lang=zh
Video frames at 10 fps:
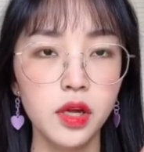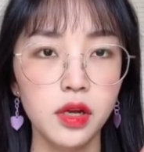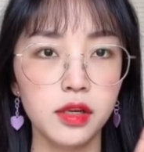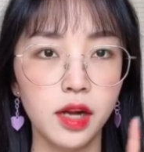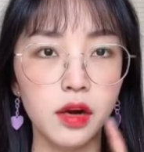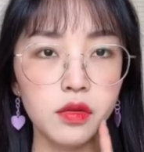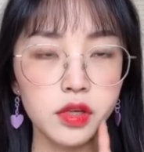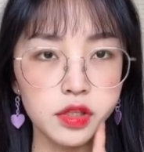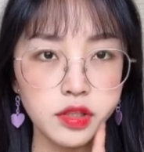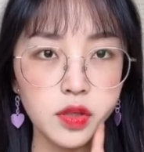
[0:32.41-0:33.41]
呃，然后可
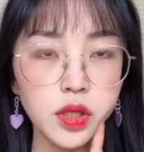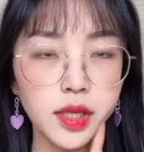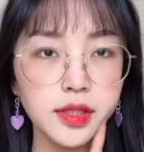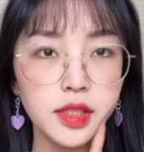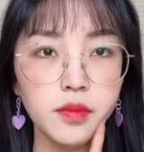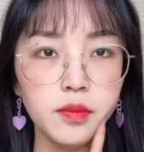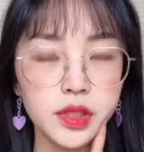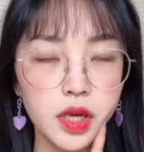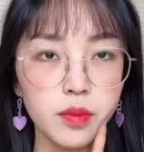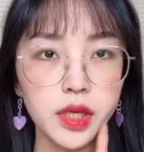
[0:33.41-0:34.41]
能是因为眼睛比
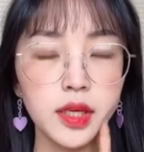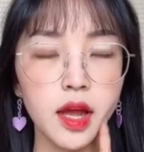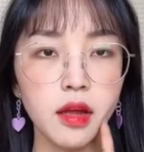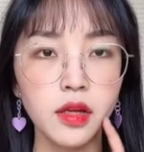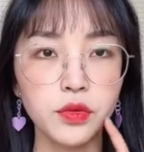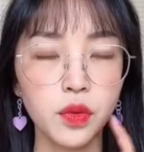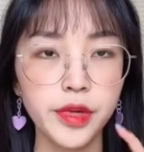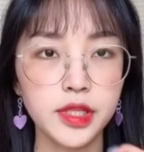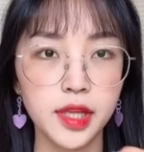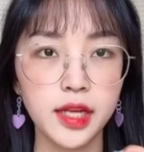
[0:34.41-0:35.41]
较敏感，就我每
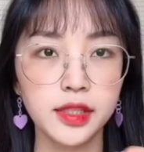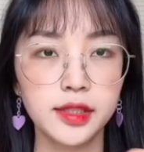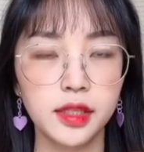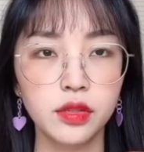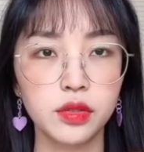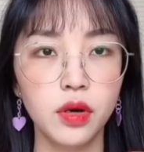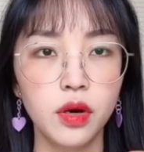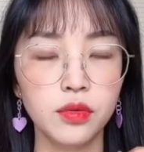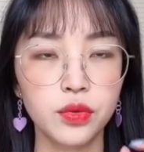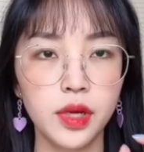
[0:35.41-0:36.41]
次戴隐形的时
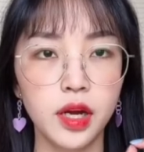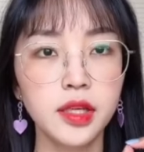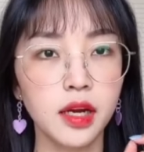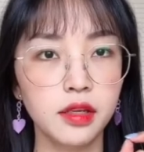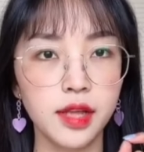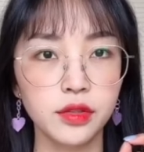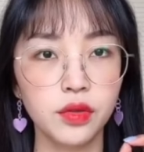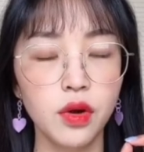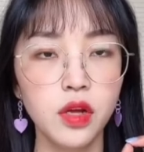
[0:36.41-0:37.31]
候就会很痒很难受，